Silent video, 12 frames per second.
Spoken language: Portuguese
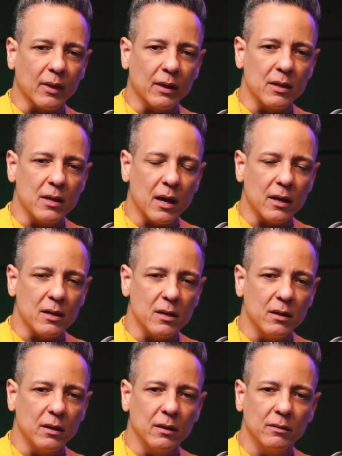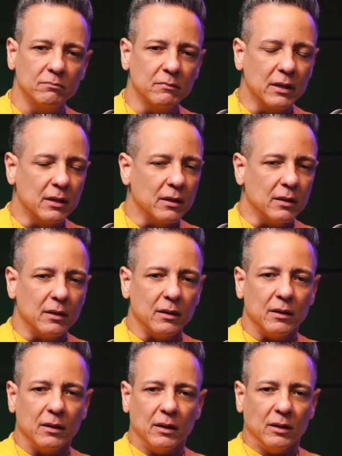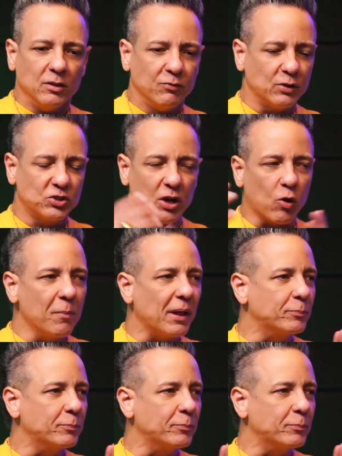E aí foi já combinar a